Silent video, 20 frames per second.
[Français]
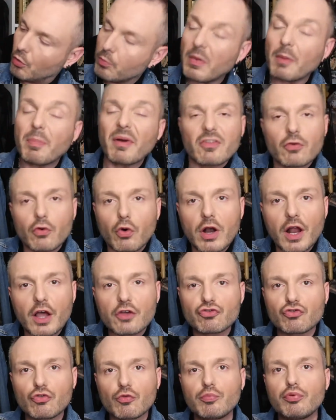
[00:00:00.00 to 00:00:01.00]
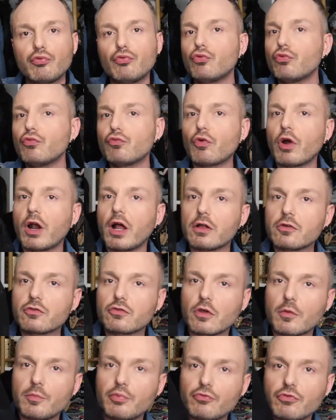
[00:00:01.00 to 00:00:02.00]
mais pas trop large non plus. Voilà,
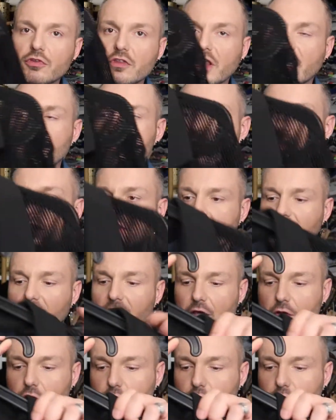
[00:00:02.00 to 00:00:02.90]
top, je suis très très très